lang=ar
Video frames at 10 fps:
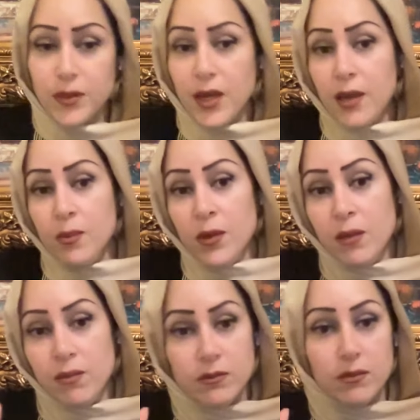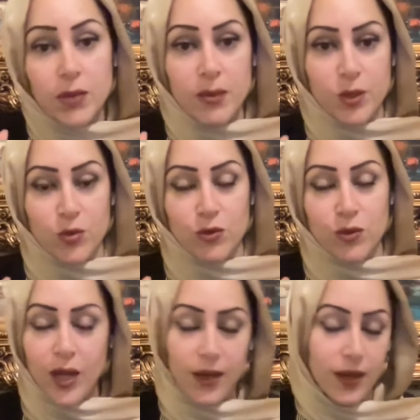يا اما بلا منه
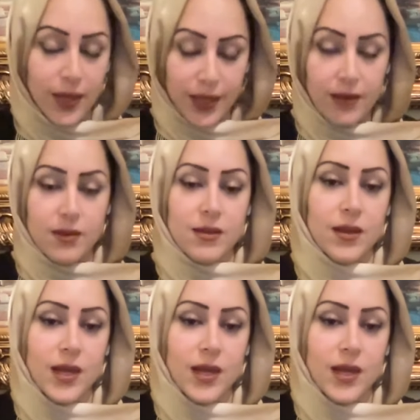هلا اجان